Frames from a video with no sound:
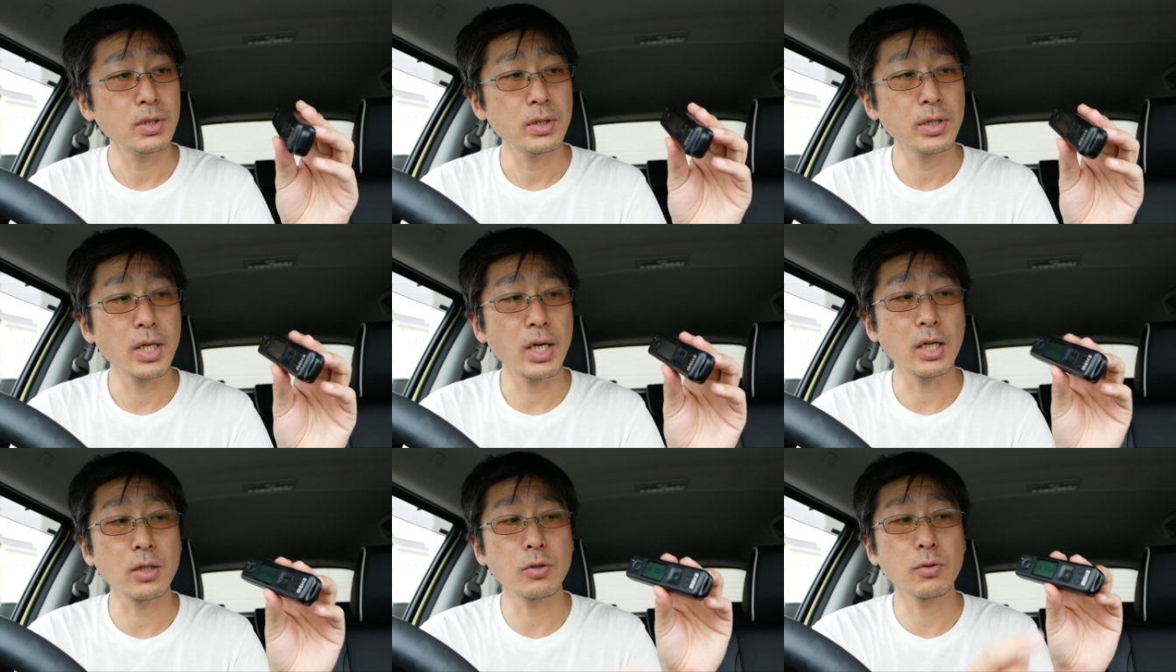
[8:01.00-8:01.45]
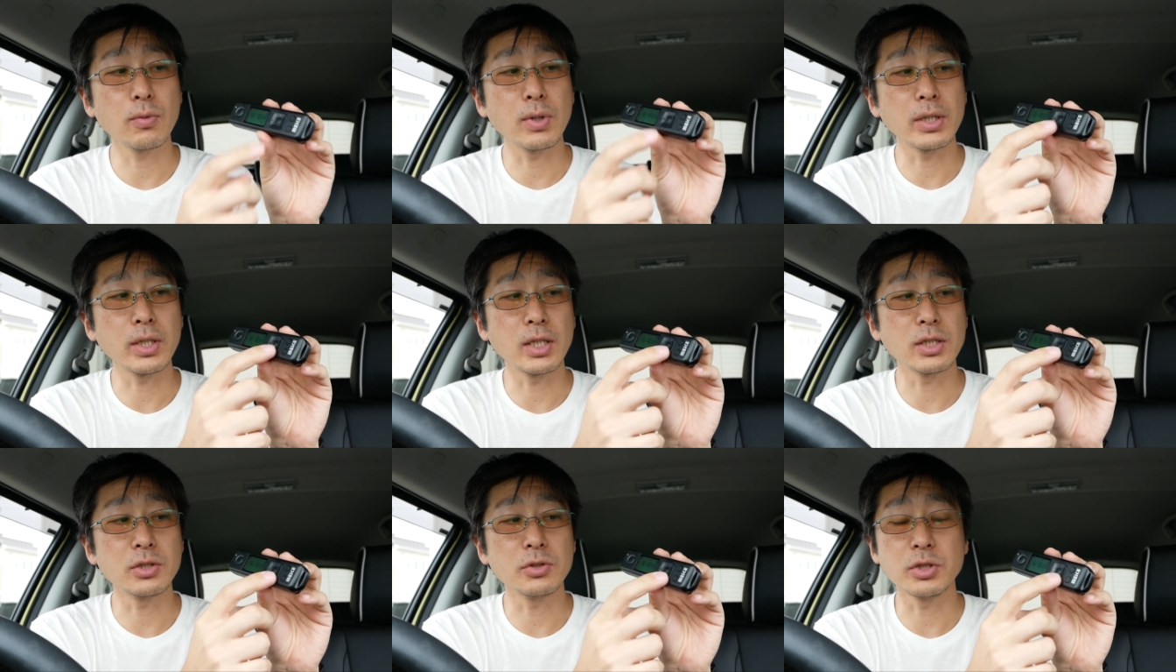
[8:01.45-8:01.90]
で、あと
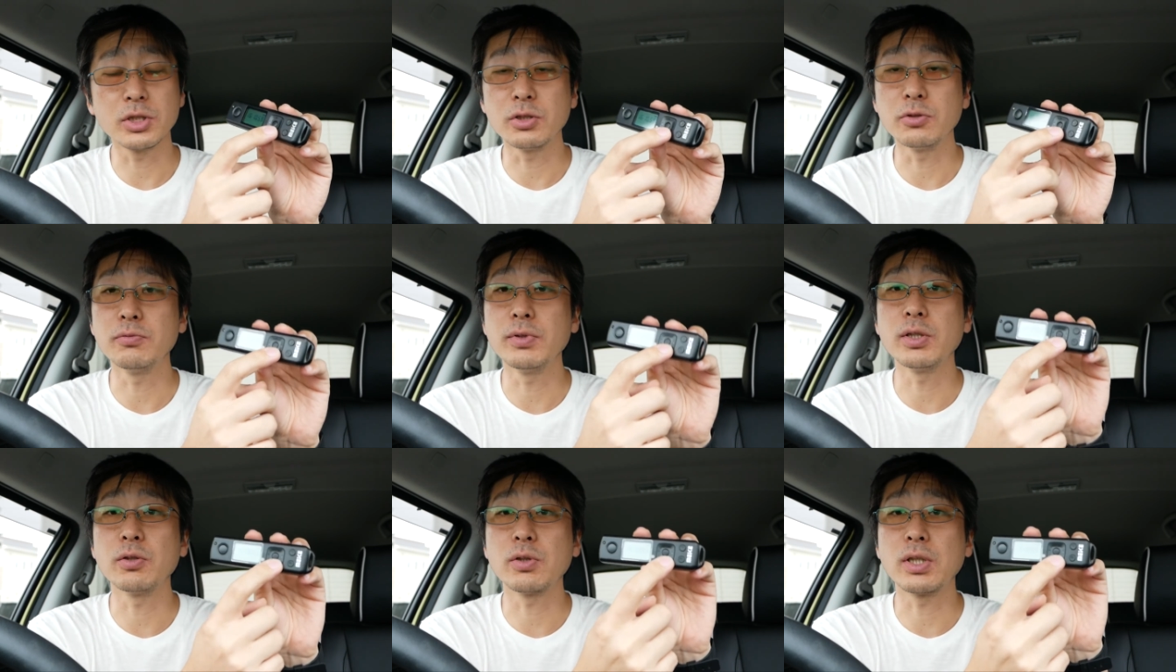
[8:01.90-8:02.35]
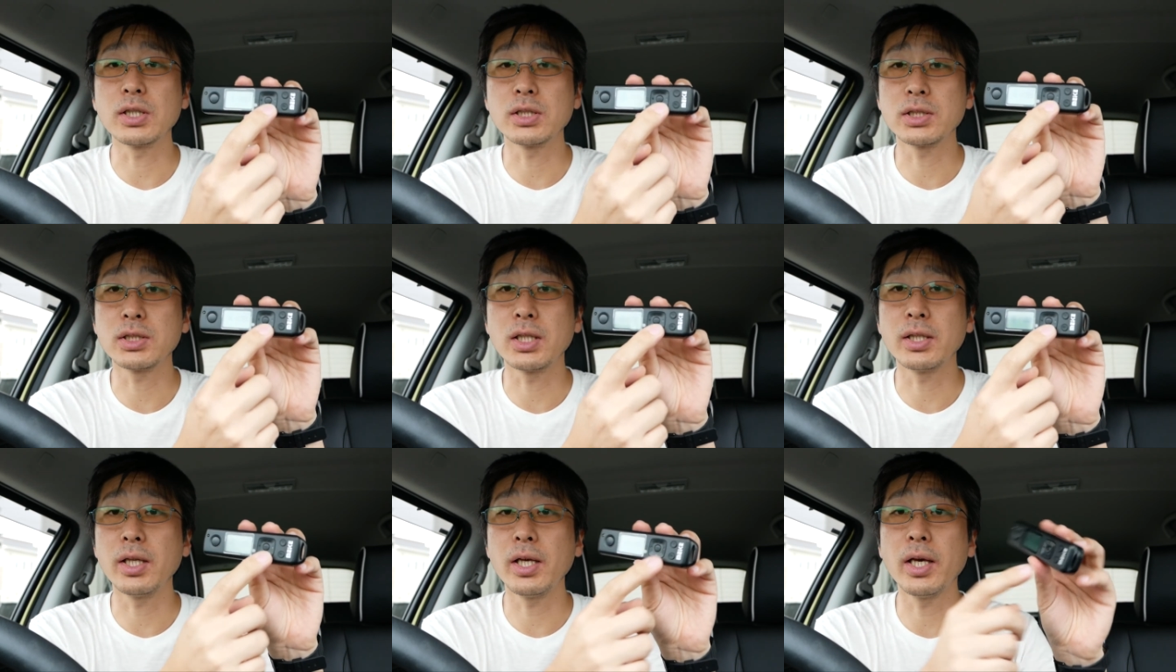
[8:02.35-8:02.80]
は矢印上とか
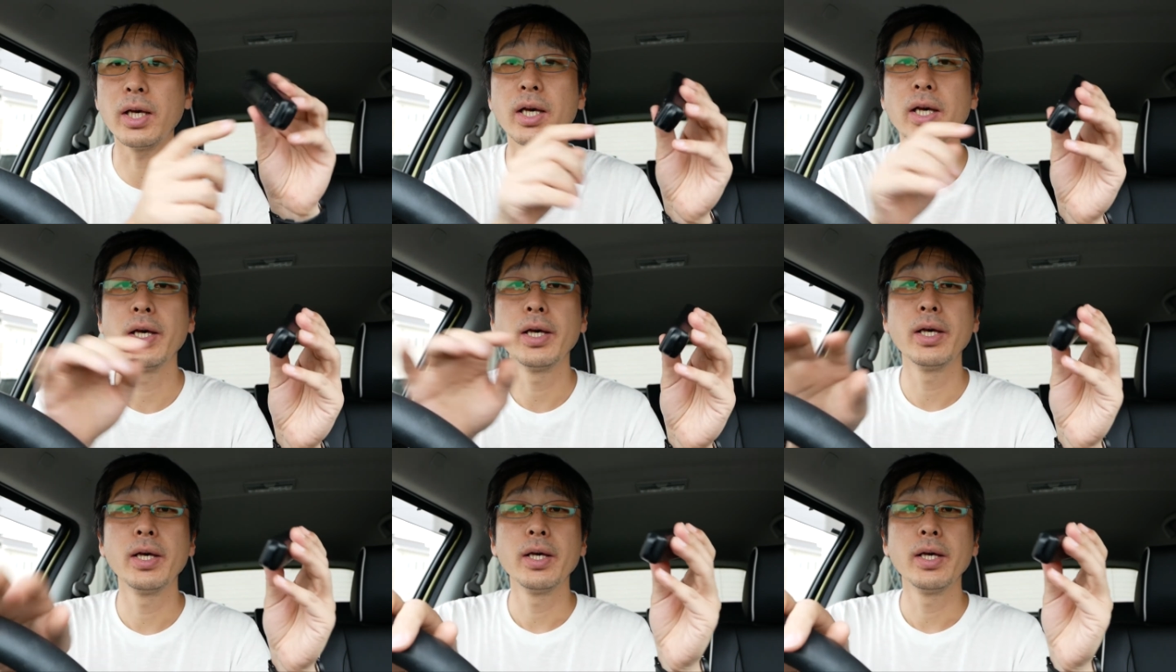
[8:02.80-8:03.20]
下で、